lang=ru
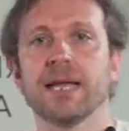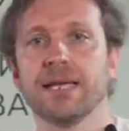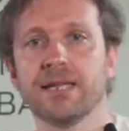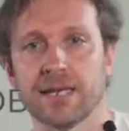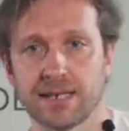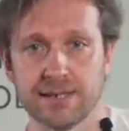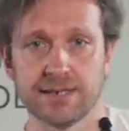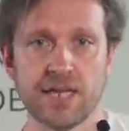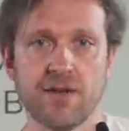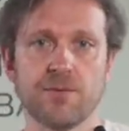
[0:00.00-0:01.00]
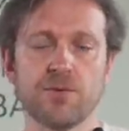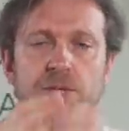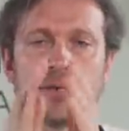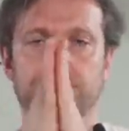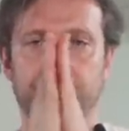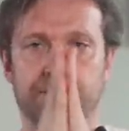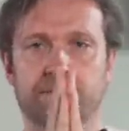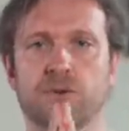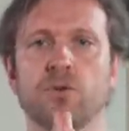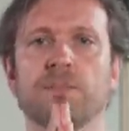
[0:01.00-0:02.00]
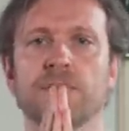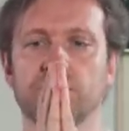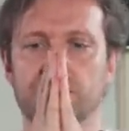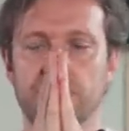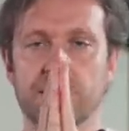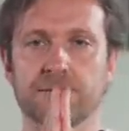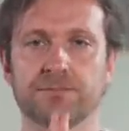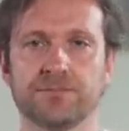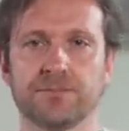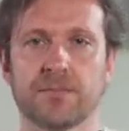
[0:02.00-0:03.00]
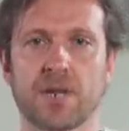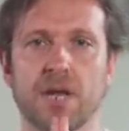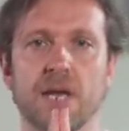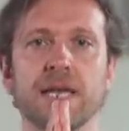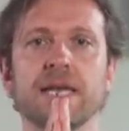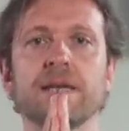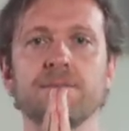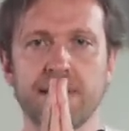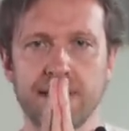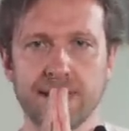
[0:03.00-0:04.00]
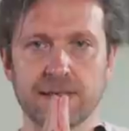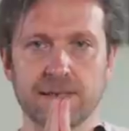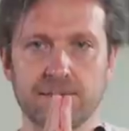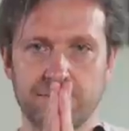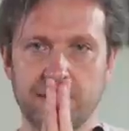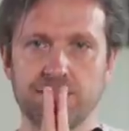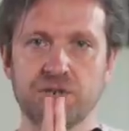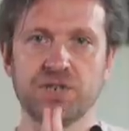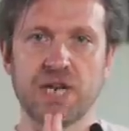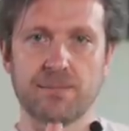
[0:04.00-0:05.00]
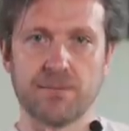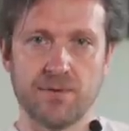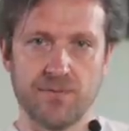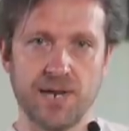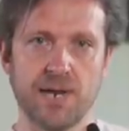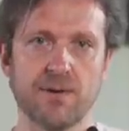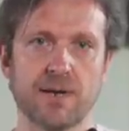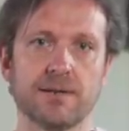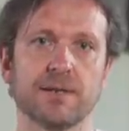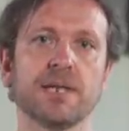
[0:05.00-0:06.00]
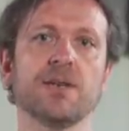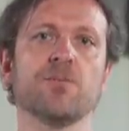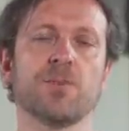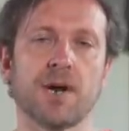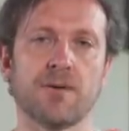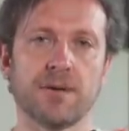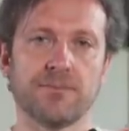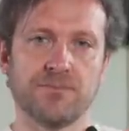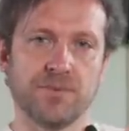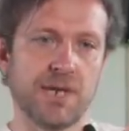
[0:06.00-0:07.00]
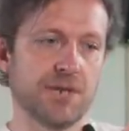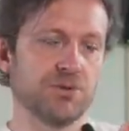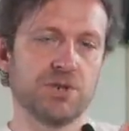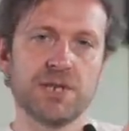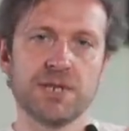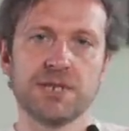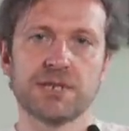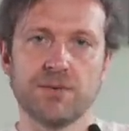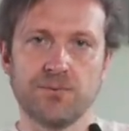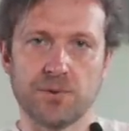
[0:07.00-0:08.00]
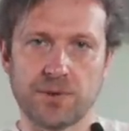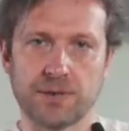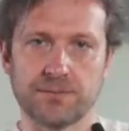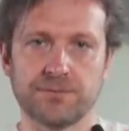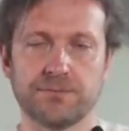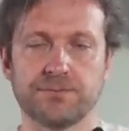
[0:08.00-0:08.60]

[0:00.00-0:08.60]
Итак, ставим руки в такое положение и медленно перемещаем влево и вправо до ощущения дискомфорта –